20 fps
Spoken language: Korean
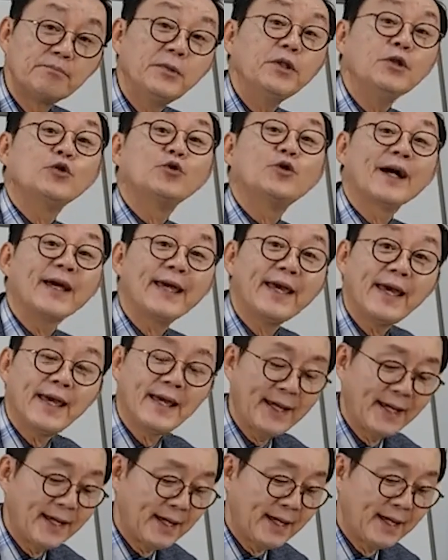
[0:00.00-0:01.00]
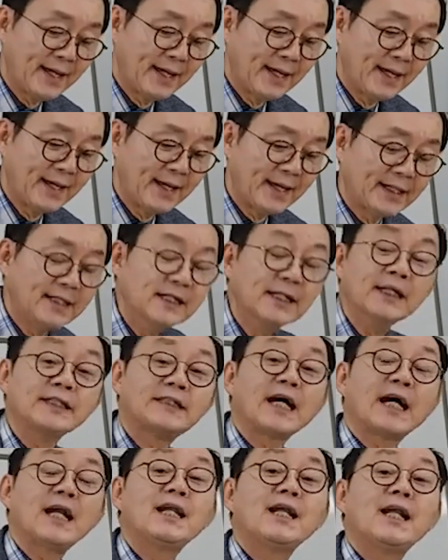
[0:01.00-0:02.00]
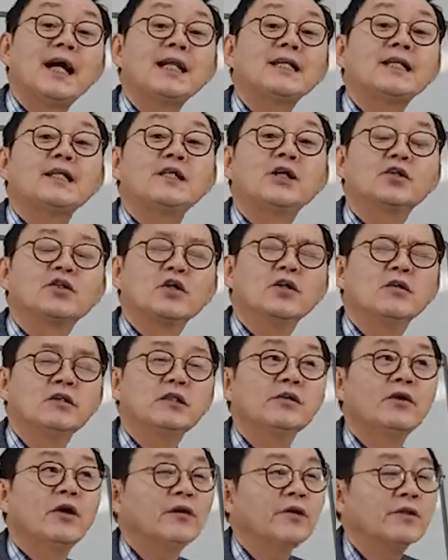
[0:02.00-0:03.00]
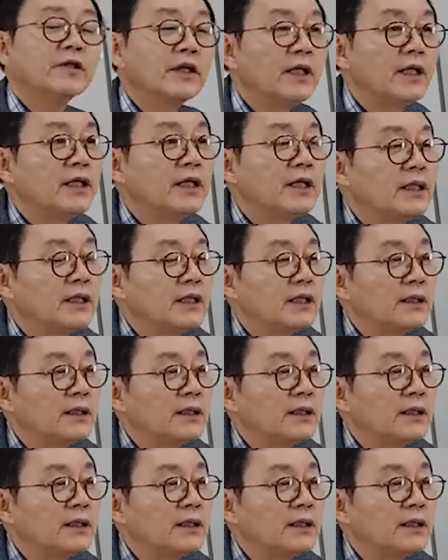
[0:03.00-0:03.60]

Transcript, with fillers: 민주당에 그 잘난 여성 의원들.